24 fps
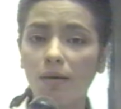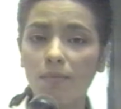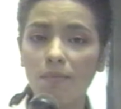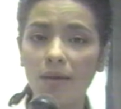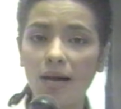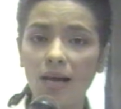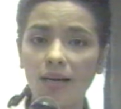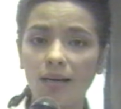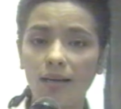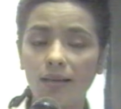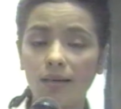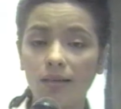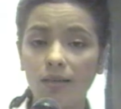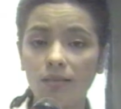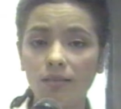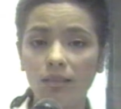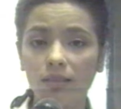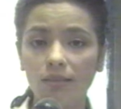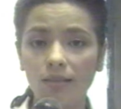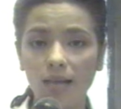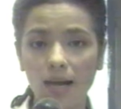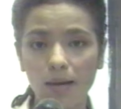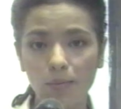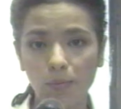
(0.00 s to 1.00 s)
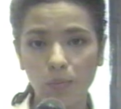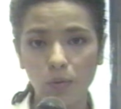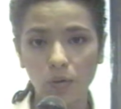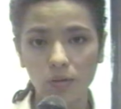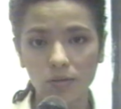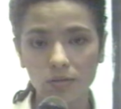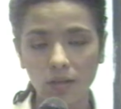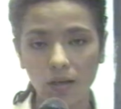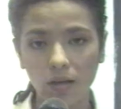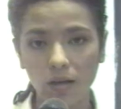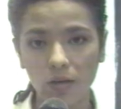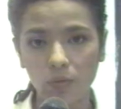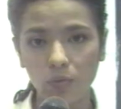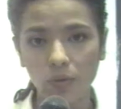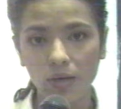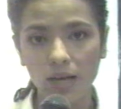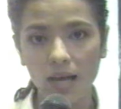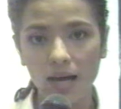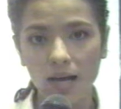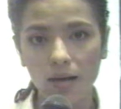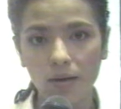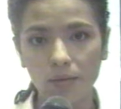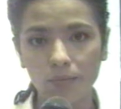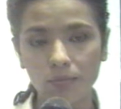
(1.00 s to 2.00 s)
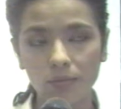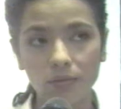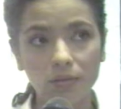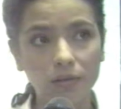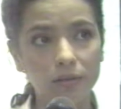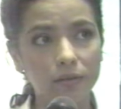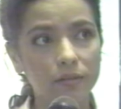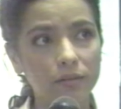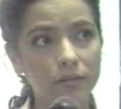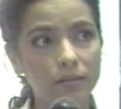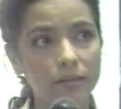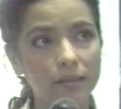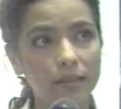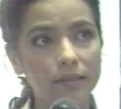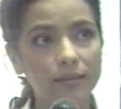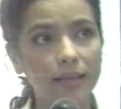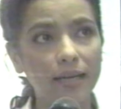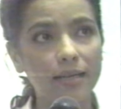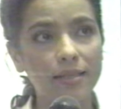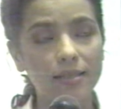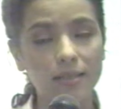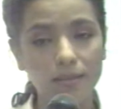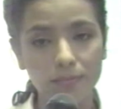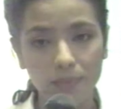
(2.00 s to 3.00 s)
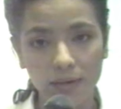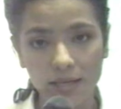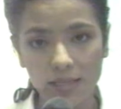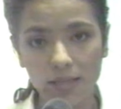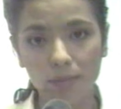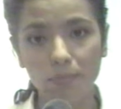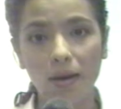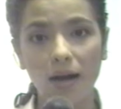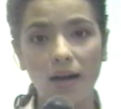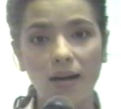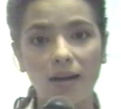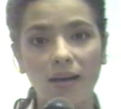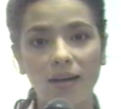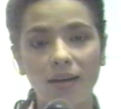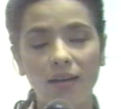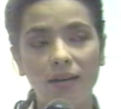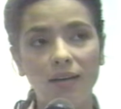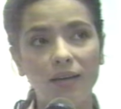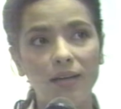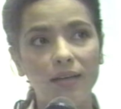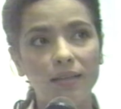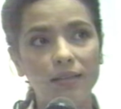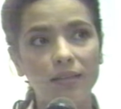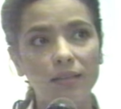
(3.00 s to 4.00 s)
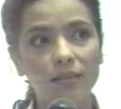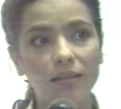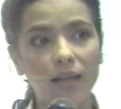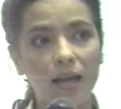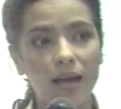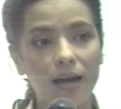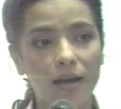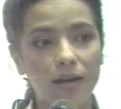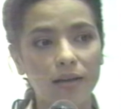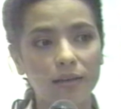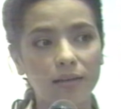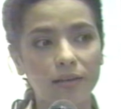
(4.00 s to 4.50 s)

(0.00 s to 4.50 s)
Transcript: มากๆค่ะแล้วก็ติดตามผลตลอดเวลาตั้งแต่ซื้อใบสมัครตั้งแต่